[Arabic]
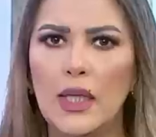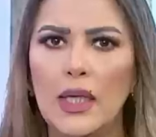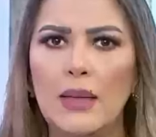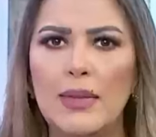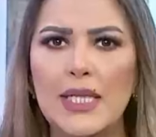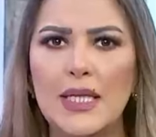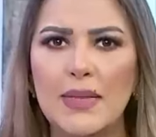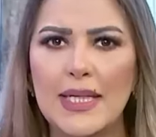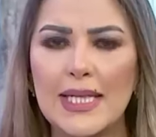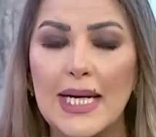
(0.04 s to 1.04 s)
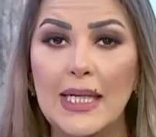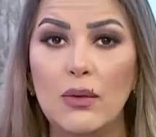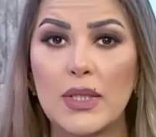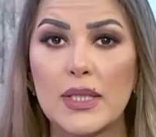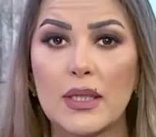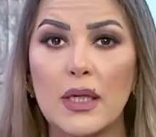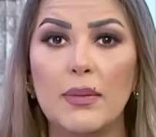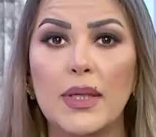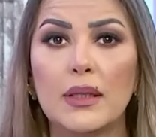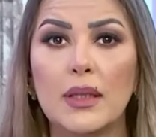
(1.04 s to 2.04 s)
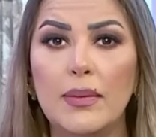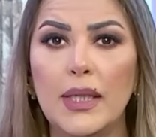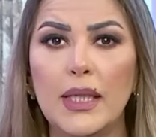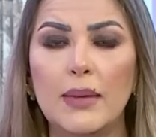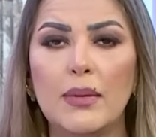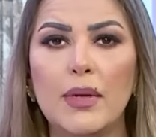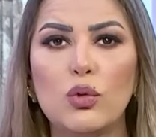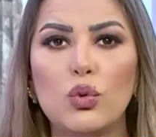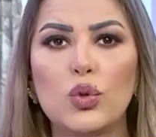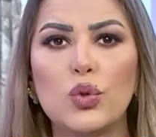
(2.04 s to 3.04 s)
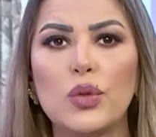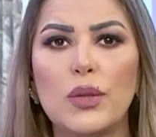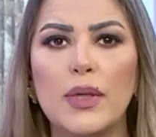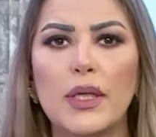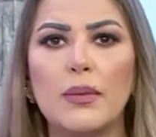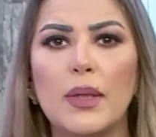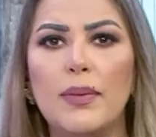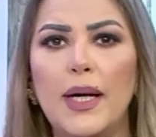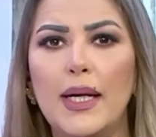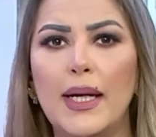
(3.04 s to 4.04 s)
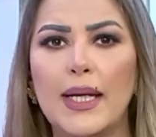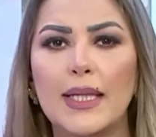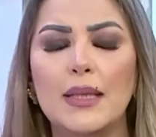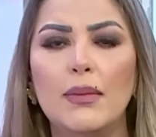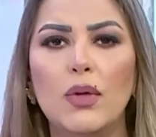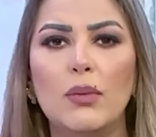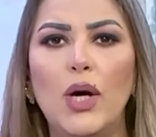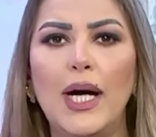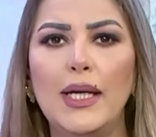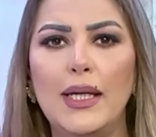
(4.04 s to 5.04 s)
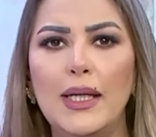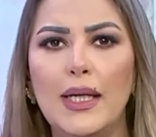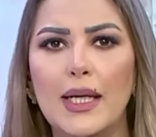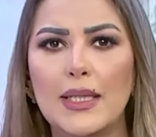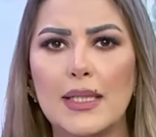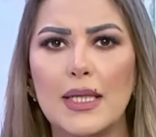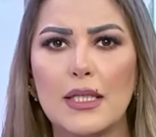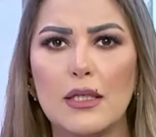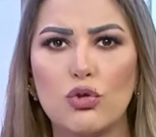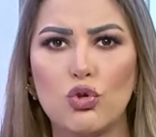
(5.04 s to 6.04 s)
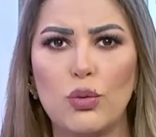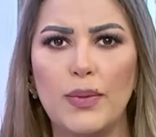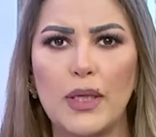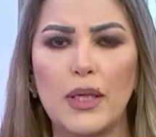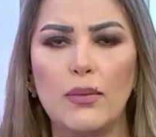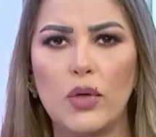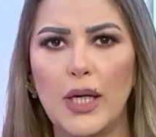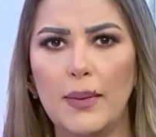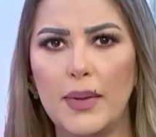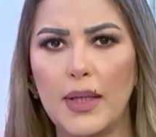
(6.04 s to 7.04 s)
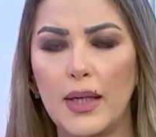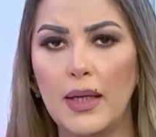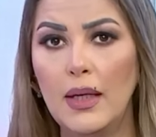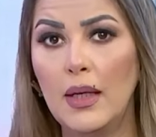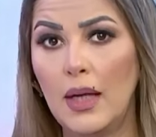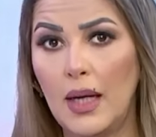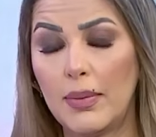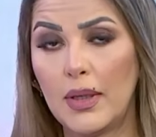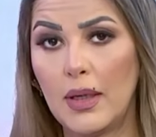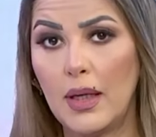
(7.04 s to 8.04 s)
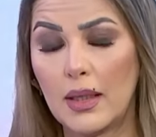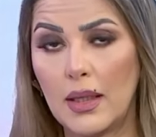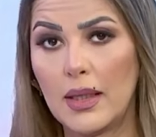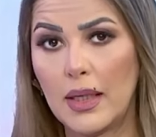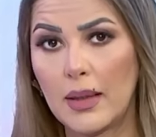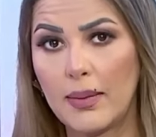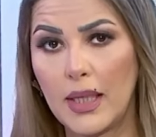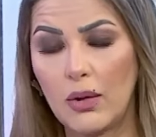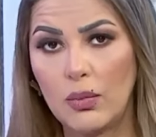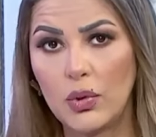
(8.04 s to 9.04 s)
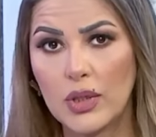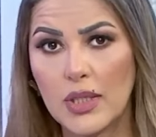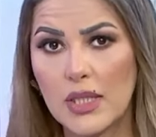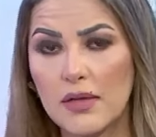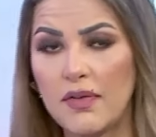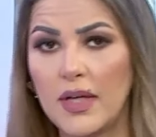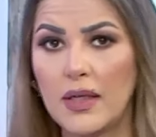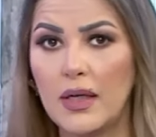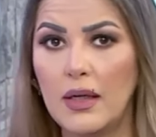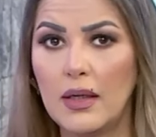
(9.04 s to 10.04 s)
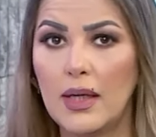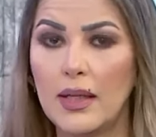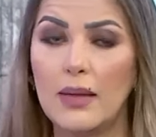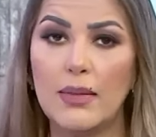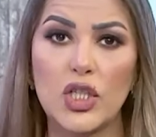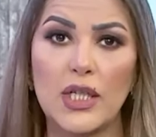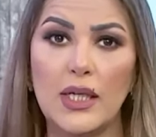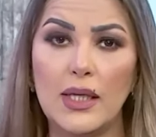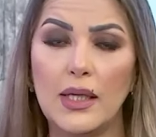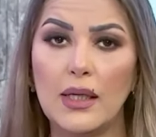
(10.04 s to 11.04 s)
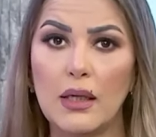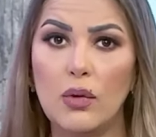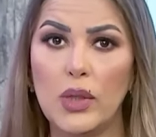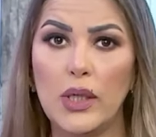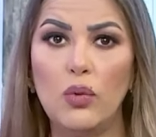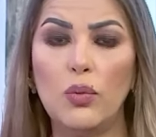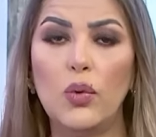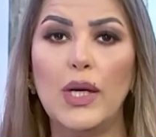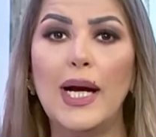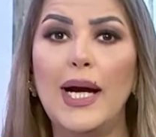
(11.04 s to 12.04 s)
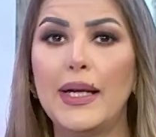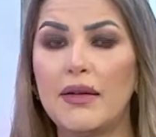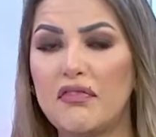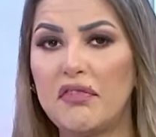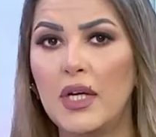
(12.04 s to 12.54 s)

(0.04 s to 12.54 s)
لمزيد من التحليل والاستقراب ينضم الينا من بيروت دكتور مكرم رباح الاكاديمي والمحلل السياسي دكتور مكرم ارحب بك عبر القاهره الاخباريه ومنتصف النهار هذا المشهد الذي نراه اليوم هو الاعنف